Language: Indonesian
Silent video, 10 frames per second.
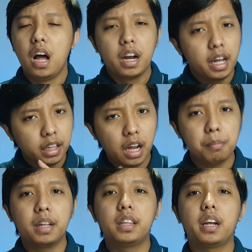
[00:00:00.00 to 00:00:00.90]
daya tahan
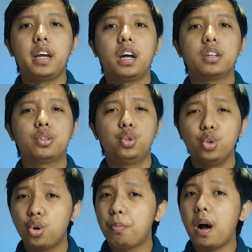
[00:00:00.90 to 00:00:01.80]
baterai yang
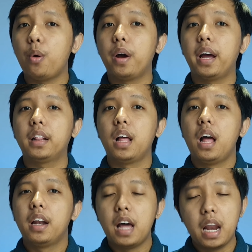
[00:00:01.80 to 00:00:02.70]
cukup awet,
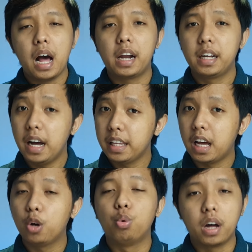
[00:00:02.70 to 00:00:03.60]
dan harganya
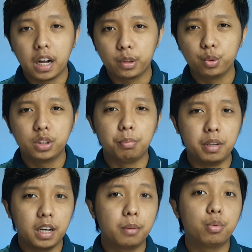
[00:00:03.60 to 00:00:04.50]

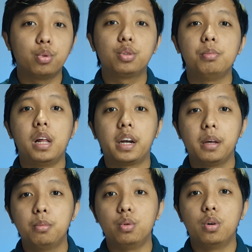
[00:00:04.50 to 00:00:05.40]
299.000.
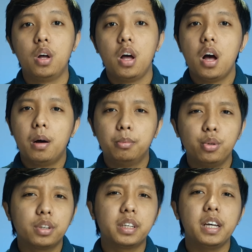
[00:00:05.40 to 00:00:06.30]

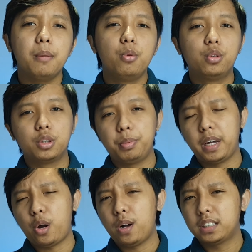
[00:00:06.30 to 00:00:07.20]
Menurut saya, Bluetooth speaker
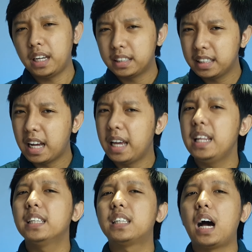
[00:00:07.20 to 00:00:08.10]
Oasa S3
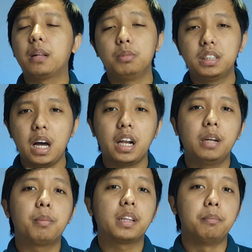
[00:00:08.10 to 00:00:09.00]
ini sangat bisa
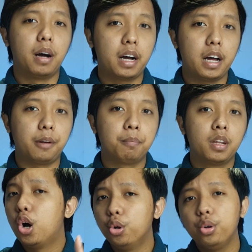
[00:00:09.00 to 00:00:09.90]
kalian pertimbangkan.
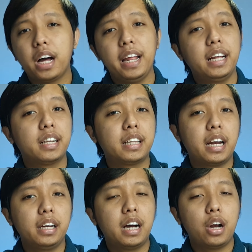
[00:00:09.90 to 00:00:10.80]
Untuk kalian yang tertarik
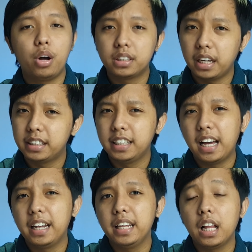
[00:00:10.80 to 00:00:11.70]
dengan Oasa
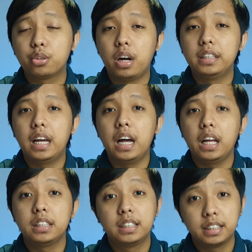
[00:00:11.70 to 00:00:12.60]
S3 ini, langsung
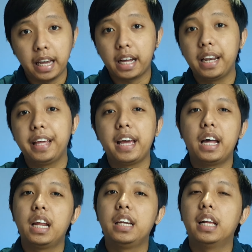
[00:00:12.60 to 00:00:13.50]
aja cek link yang
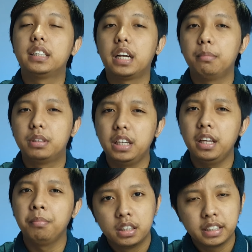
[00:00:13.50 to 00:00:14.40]
ada di
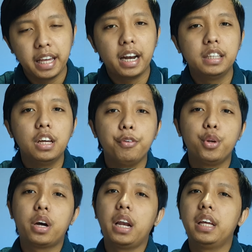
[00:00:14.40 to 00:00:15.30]
deskripsi. Sekian aja video
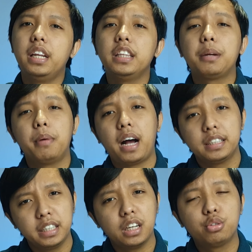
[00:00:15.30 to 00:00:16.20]
kali ini, terima
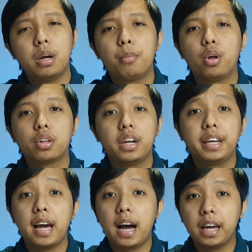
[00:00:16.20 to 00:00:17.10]
kasih kalian sudah menonton
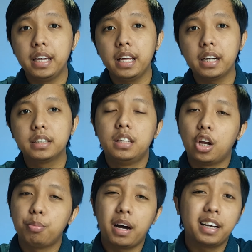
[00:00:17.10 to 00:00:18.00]
hingga akhir. Jangan
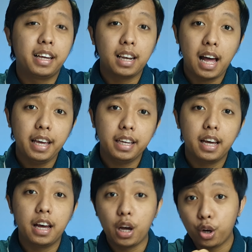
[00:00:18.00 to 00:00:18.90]
lupa klik like,
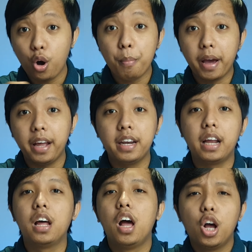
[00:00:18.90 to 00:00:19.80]
komen,
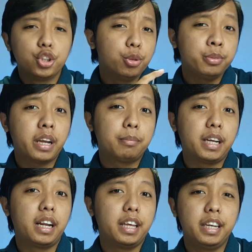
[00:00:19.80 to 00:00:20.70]
dan subscribe
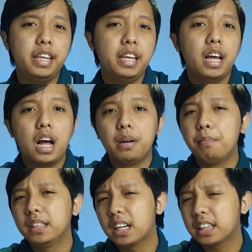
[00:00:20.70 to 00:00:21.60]
channel ini,
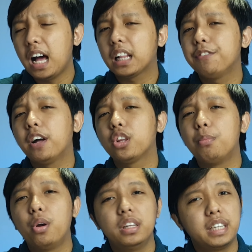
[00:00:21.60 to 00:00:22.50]
beserta aktifkan
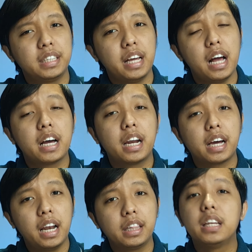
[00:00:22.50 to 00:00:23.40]
tombol loncengnya agar
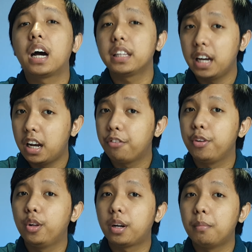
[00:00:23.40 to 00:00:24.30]
kalian tidak ketinggalan
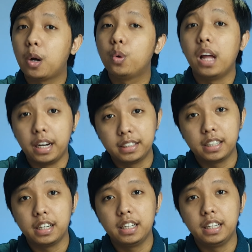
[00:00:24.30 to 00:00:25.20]
video terbaru dari
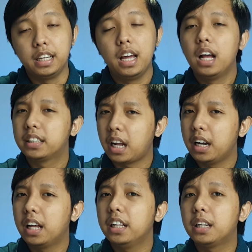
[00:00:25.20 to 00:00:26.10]
channel ini. Sekali
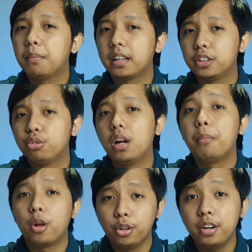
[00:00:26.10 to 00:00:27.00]
lagi terima kasih sudah
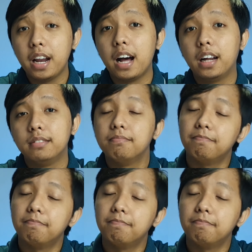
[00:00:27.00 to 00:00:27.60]
menonton dan